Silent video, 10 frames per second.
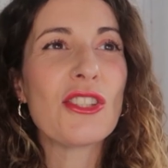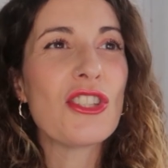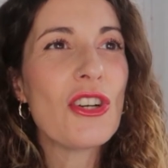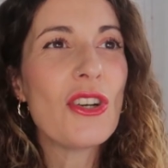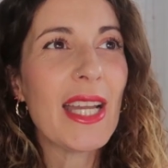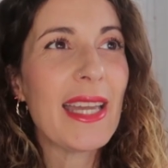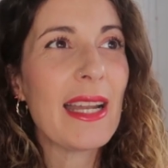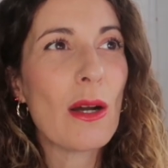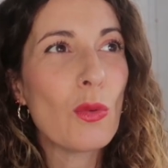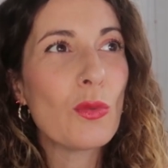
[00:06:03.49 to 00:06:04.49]
Yo
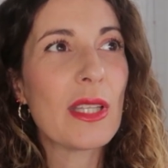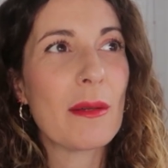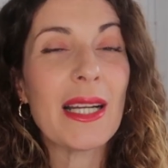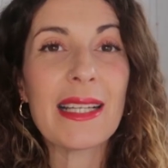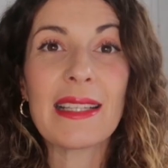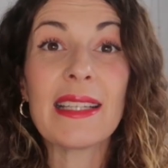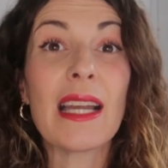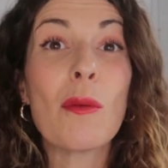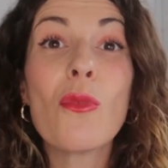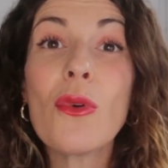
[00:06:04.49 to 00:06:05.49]
era un tema que
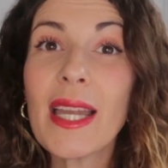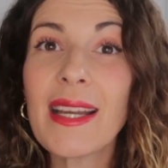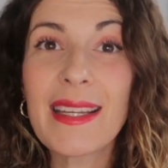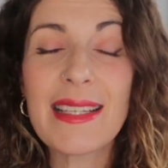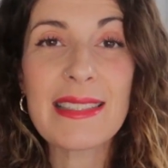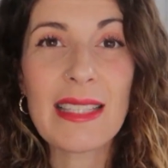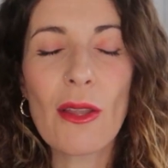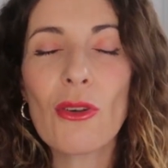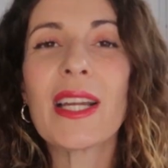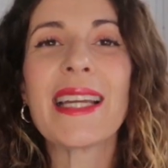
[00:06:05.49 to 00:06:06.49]
tenía muy
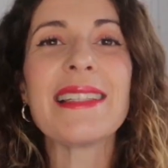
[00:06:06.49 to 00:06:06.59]
enquistado,